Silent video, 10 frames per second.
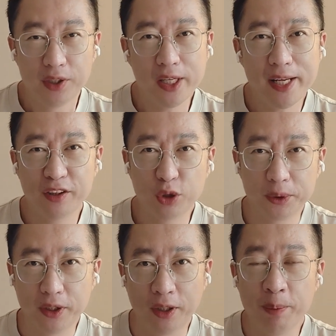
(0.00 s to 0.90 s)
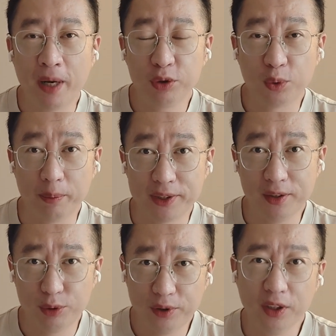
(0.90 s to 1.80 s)
现在这个数字人呢，会帮助我们自
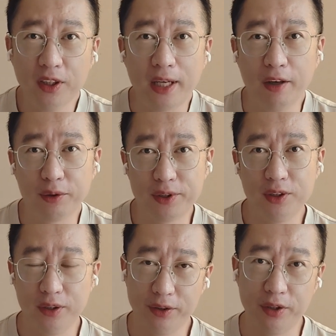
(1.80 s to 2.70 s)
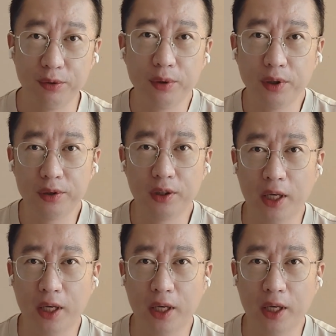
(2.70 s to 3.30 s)
己去定一套有自己的情绪特征